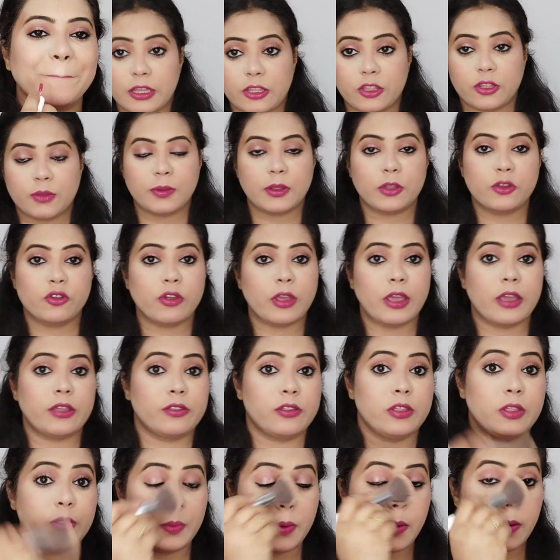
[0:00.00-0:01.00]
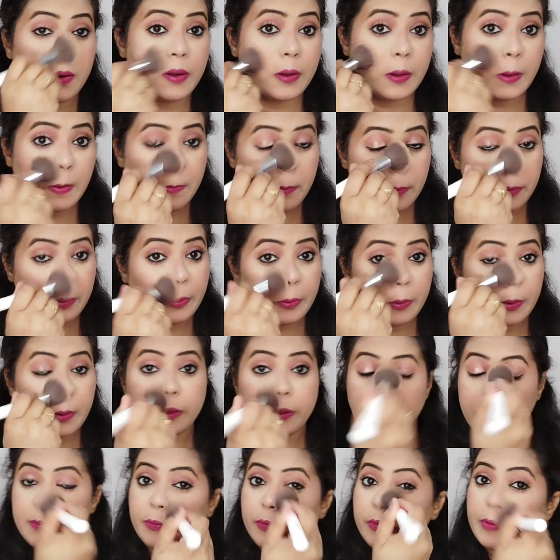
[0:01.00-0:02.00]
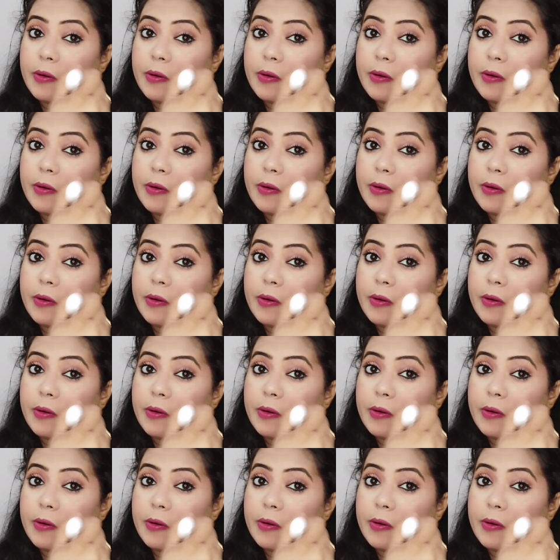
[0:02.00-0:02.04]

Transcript: ऑर्डर है मैं उसको थोड़ा सा रिमूव कर दूँगी